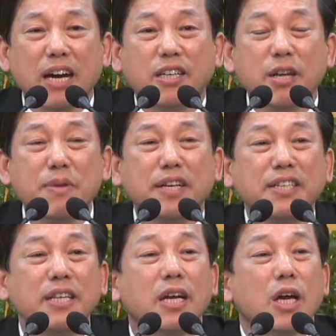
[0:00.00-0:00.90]

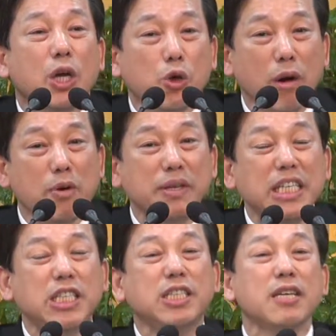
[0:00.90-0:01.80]
그러면은 요한복음
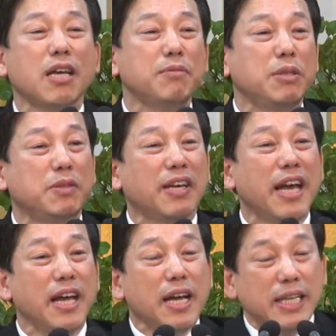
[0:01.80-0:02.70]
이십 장 삼십 절에